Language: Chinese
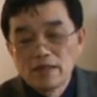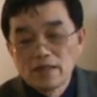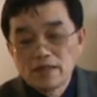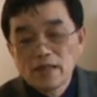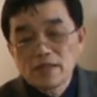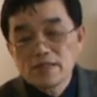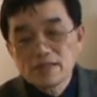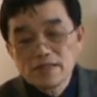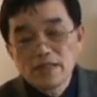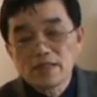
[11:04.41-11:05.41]
但是它的
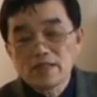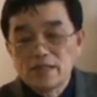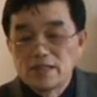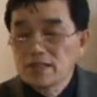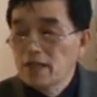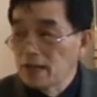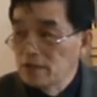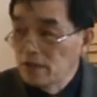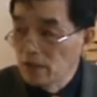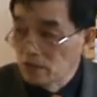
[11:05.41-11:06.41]
思想体系改
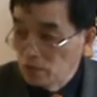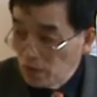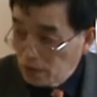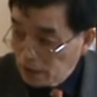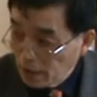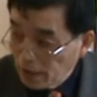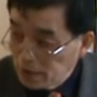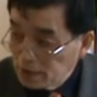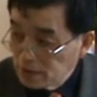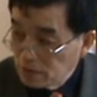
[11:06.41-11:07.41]
造主要是来
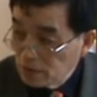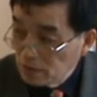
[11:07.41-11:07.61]
自